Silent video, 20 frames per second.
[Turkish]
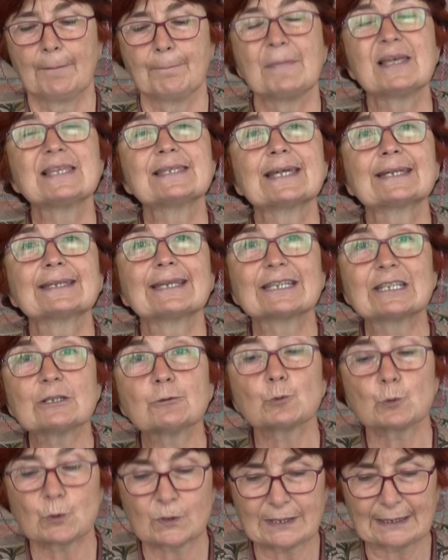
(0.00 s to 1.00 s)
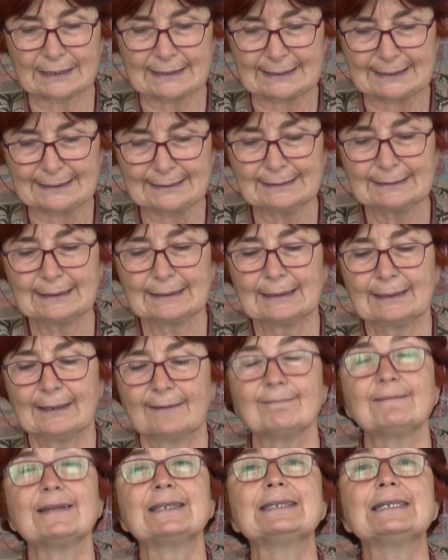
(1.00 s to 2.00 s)
meslekteki ustalığın
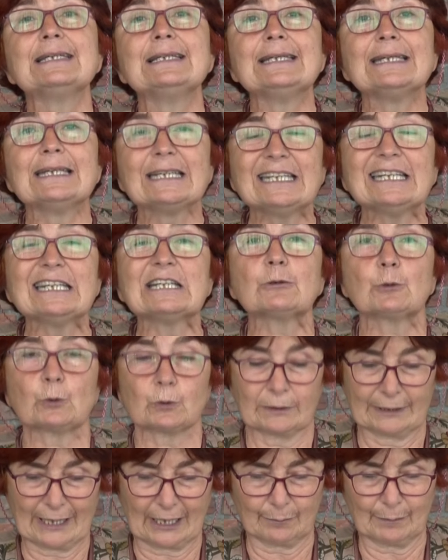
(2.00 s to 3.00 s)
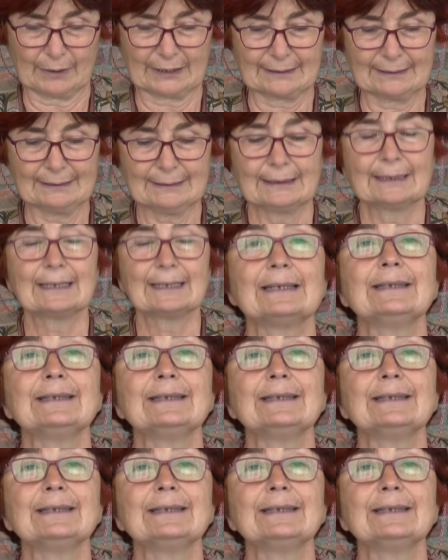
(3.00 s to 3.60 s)
ve dili iyi kullanmanın